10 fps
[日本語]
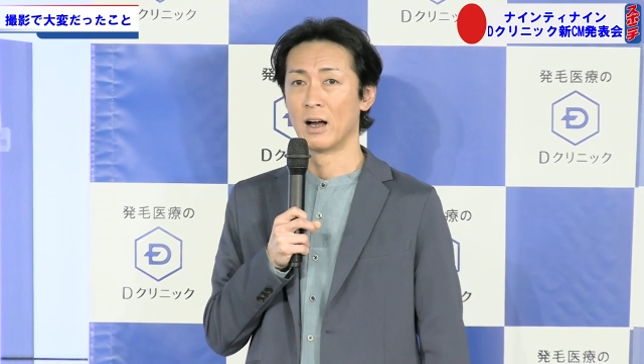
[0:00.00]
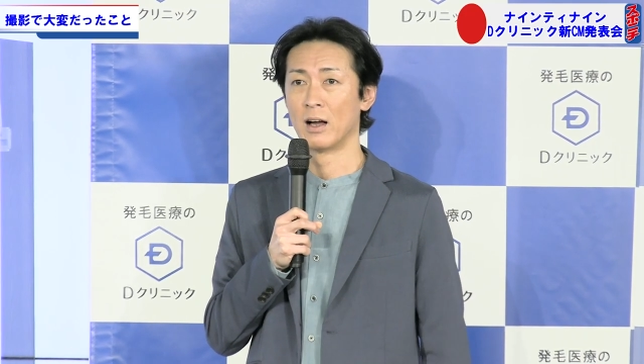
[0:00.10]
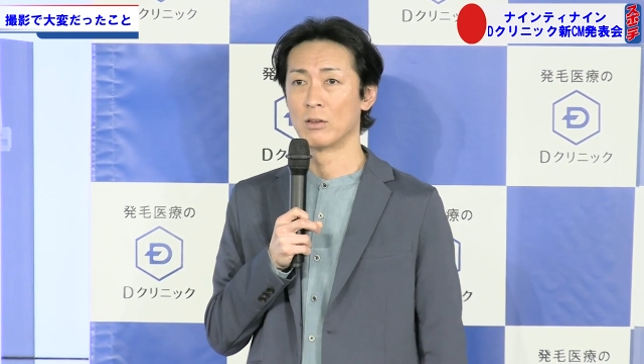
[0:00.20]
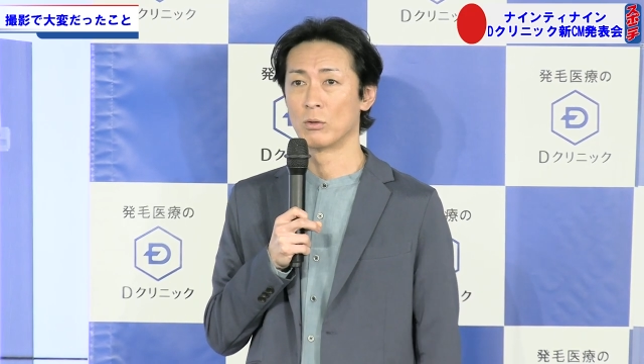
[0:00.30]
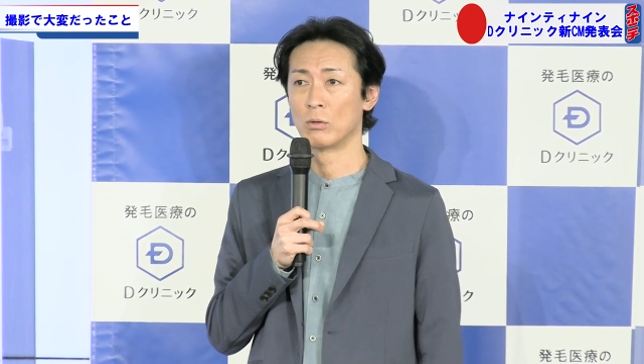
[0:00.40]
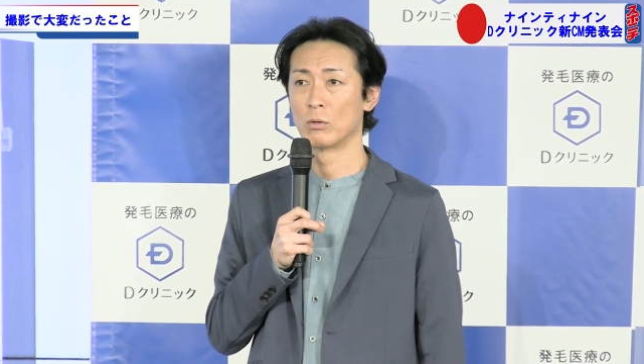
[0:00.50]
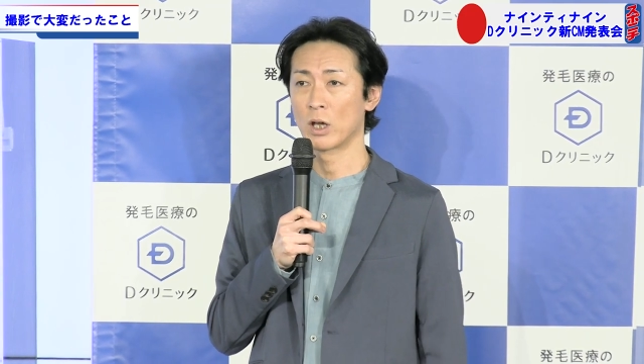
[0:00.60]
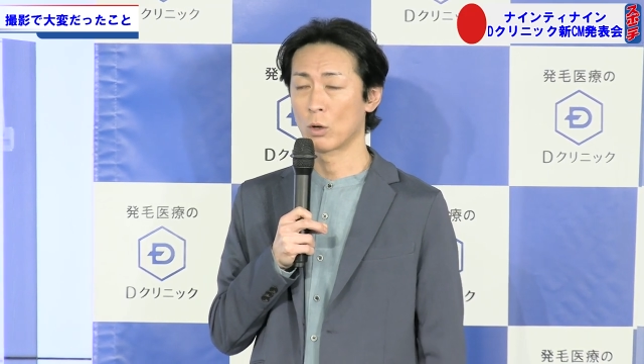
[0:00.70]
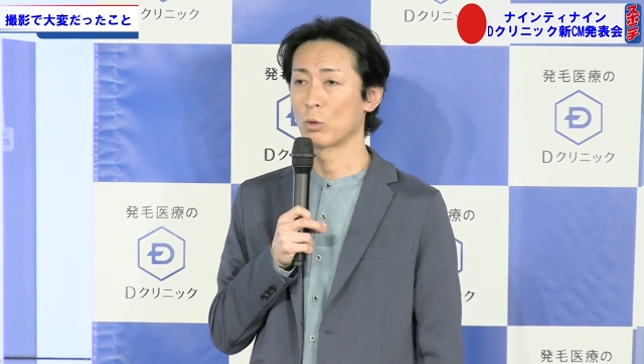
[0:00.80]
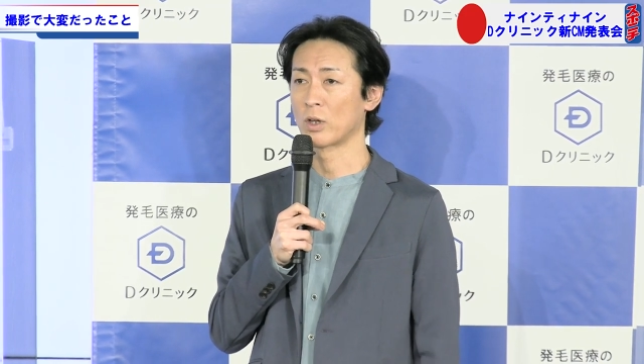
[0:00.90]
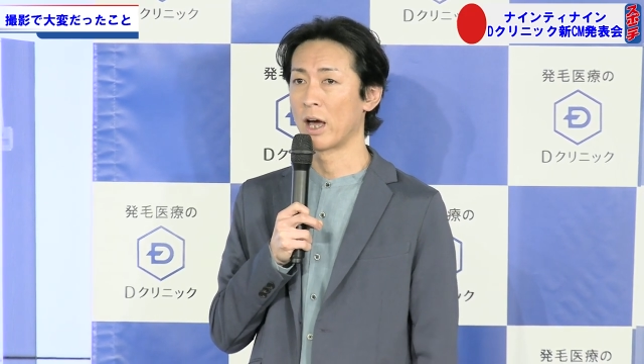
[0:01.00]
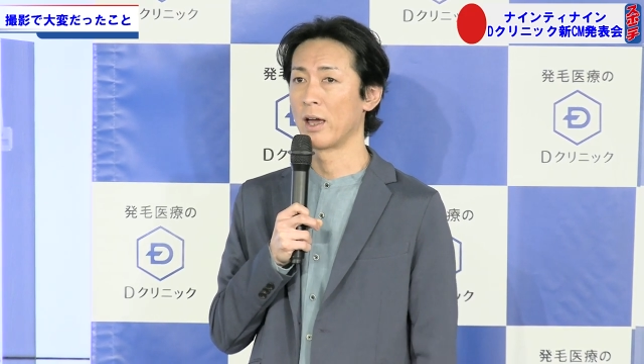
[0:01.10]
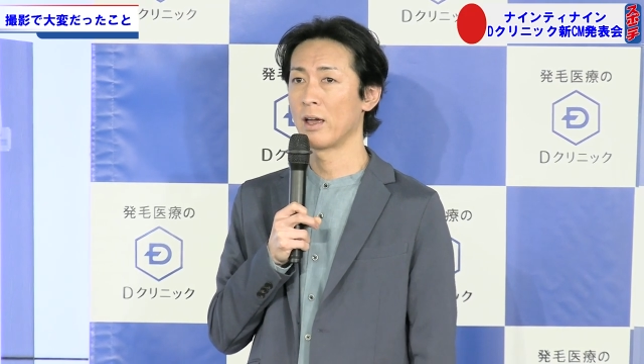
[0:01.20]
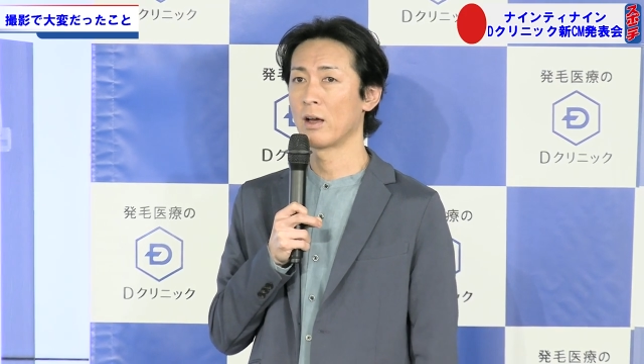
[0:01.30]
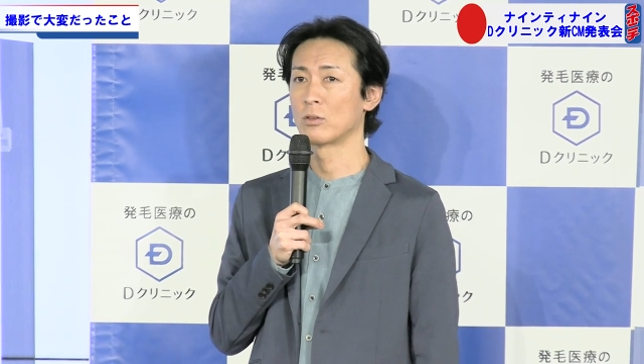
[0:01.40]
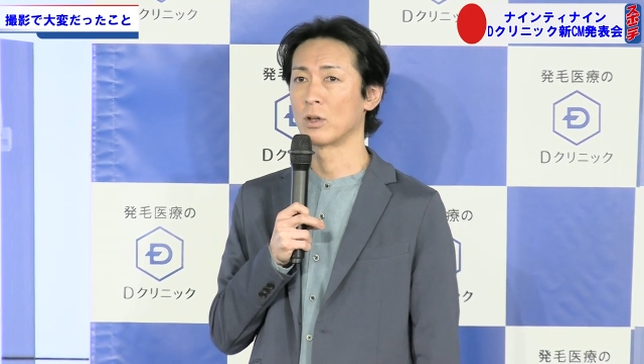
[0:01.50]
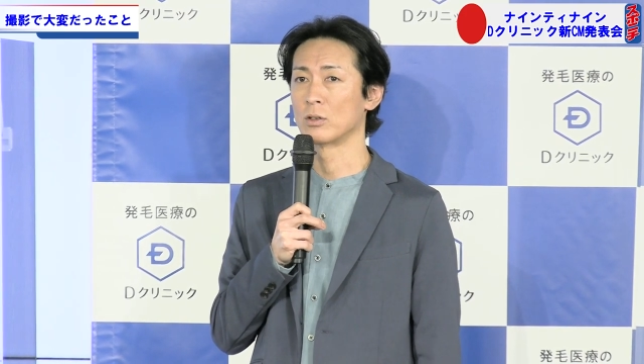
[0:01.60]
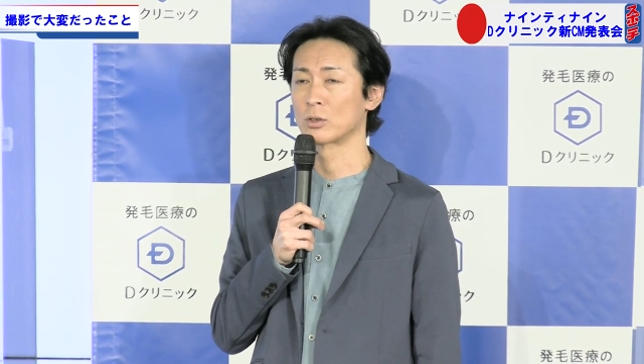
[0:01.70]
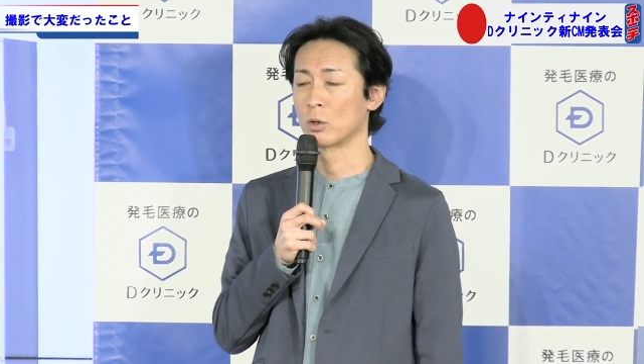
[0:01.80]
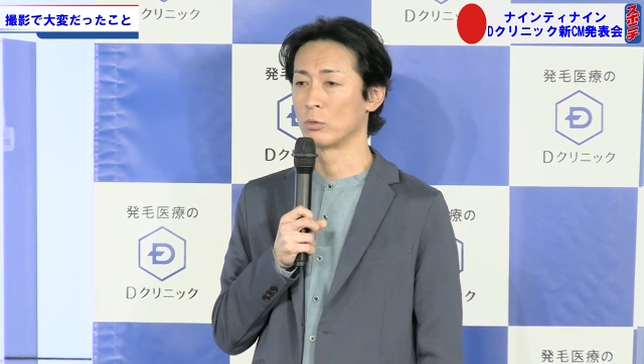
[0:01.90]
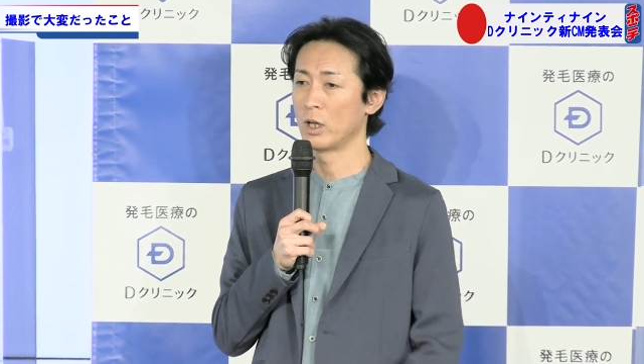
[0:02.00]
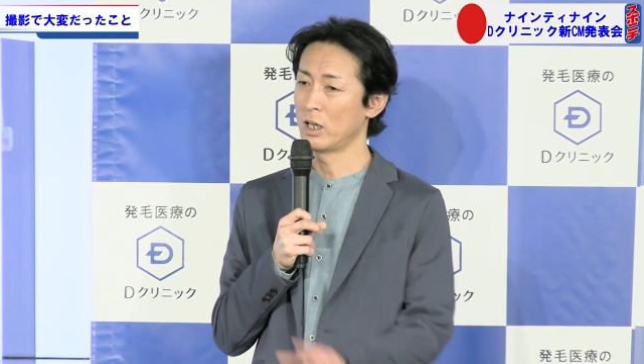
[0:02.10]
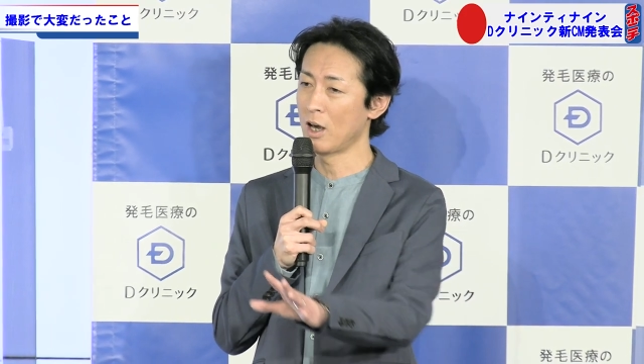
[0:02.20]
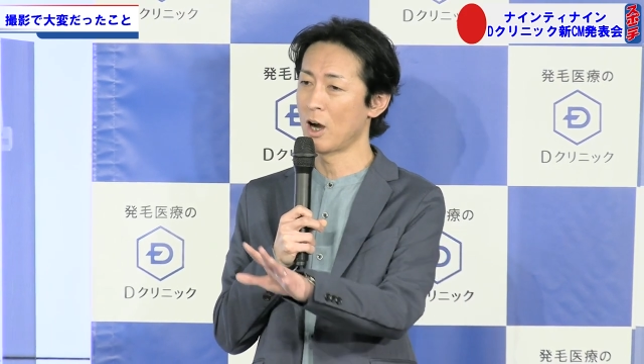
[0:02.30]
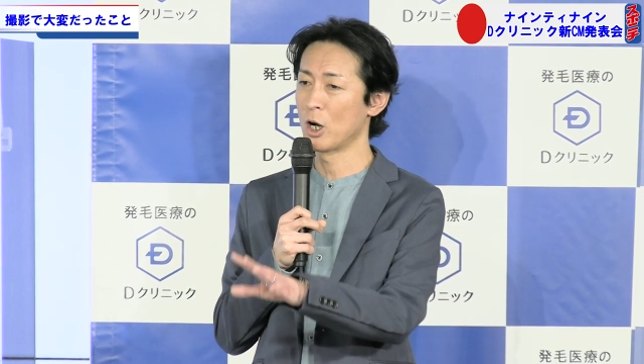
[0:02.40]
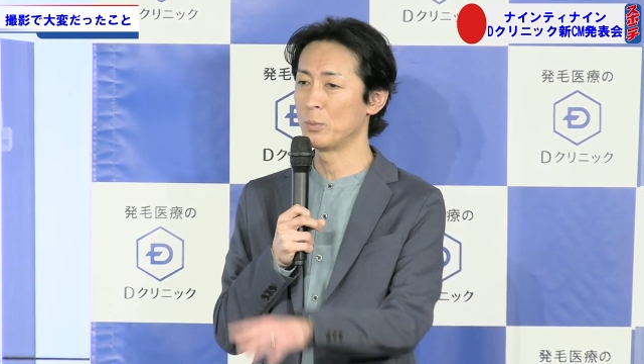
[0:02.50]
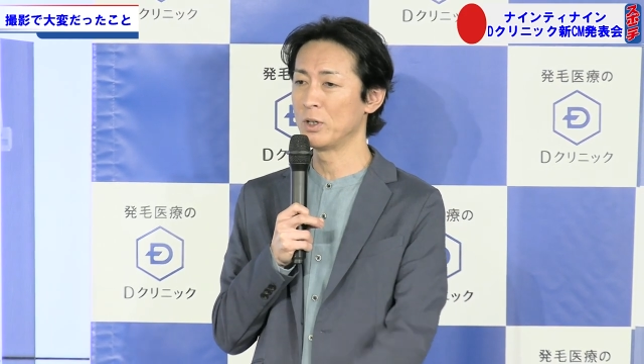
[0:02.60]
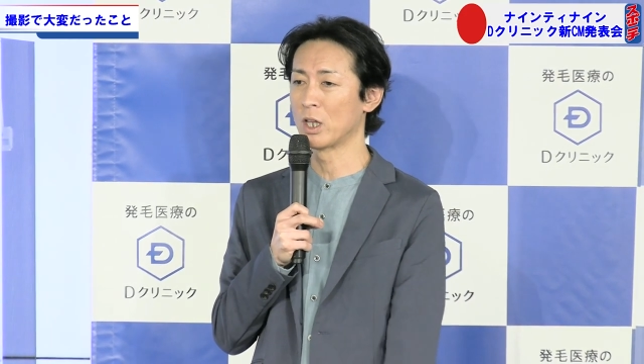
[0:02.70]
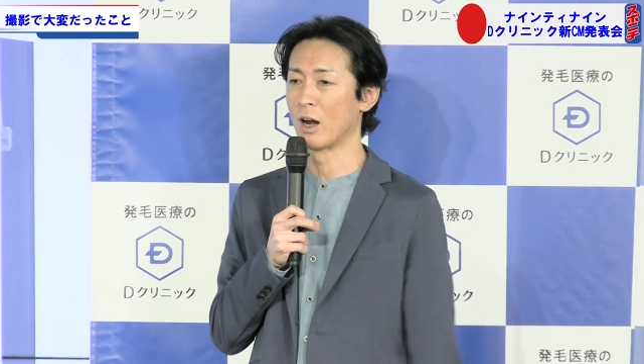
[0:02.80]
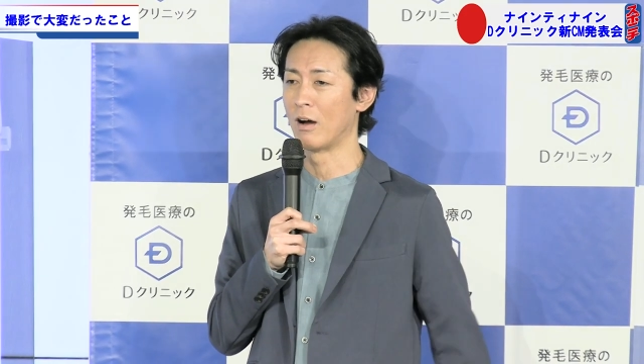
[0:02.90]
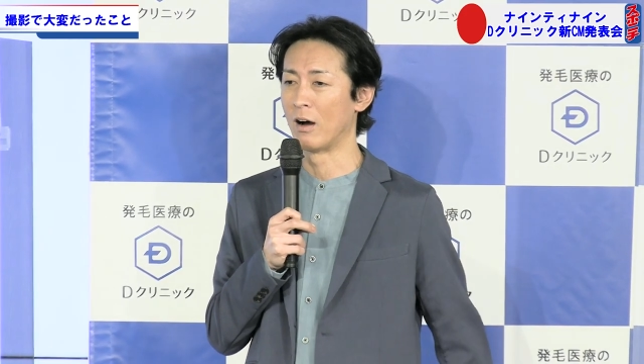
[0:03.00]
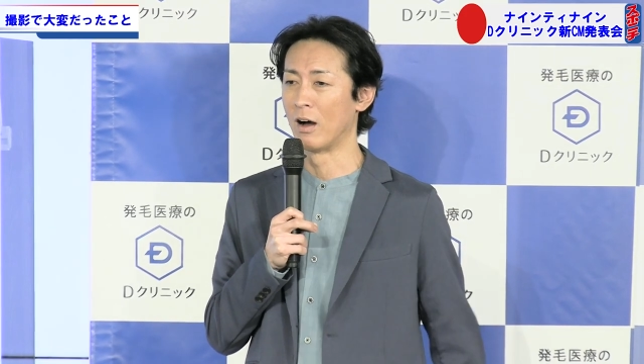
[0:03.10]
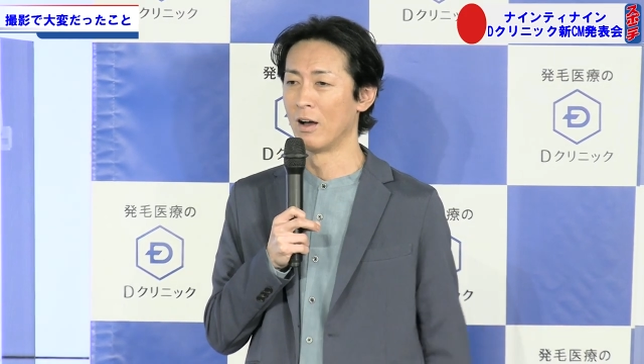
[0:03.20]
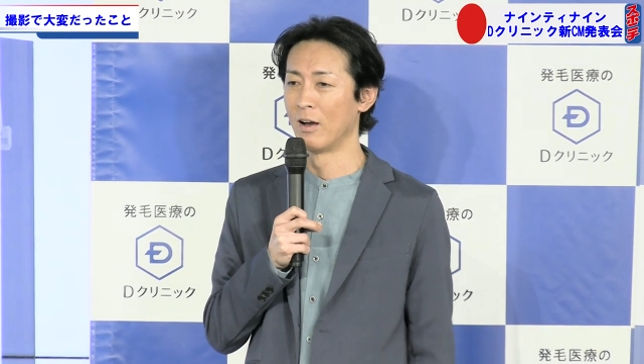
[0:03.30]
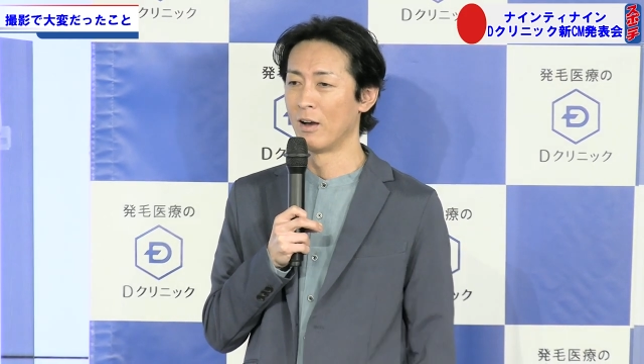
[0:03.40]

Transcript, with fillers: あの結構大変やったんですけど出来上がり見たら